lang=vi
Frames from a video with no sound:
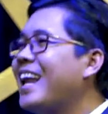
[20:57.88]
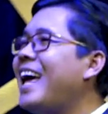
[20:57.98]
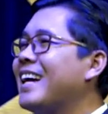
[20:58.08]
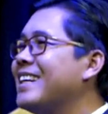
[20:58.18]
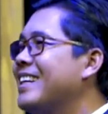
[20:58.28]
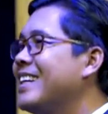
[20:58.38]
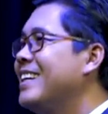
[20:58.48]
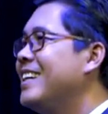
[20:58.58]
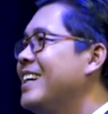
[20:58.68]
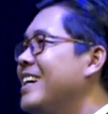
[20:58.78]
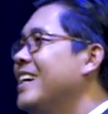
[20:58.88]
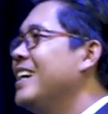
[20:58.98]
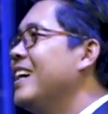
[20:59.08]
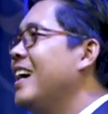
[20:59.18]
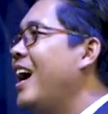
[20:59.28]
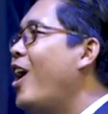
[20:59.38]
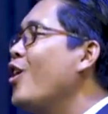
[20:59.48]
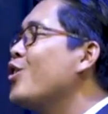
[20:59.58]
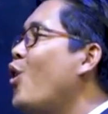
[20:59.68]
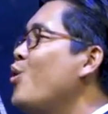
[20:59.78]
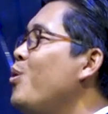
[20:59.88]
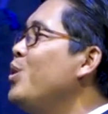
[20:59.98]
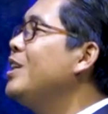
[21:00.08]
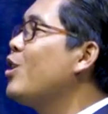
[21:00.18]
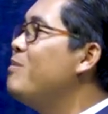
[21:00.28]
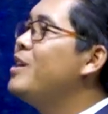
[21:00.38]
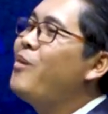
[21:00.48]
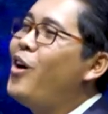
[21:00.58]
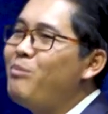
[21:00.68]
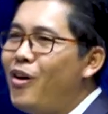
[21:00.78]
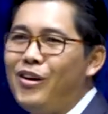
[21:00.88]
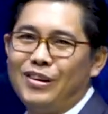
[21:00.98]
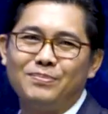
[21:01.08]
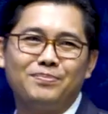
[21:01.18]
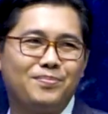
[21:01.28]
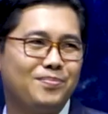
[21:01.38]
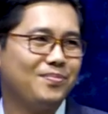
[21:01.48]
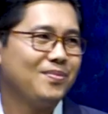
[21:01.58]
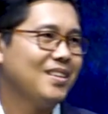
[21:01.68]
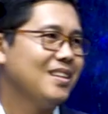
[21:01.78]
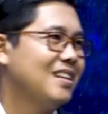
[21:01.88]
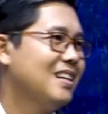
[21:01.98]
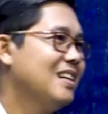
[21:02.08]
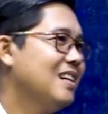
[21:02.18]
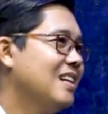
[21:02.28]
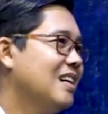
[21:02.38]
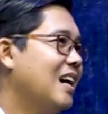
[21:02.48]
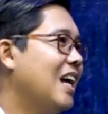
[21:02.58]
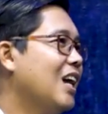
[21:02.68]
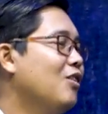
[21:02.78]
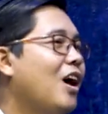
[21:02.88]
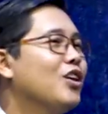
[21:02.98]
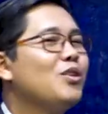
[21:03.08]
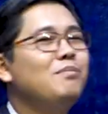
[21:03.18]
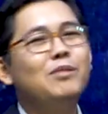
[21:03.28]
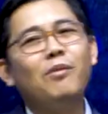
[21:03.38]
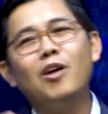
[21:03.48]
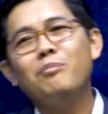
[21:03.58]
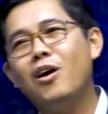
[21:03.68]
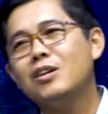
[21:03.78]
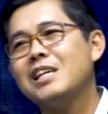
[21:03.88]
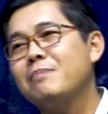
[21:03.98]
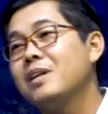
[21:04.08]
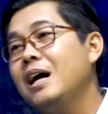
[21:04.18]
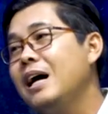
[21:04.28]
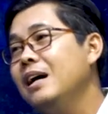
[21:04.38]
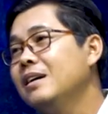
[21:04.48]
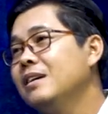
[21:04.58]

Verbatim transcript: khlang. Ôi con mùi này tùm mưu bong bong. À lâu ôi tùm mưu bong bong sắp ta,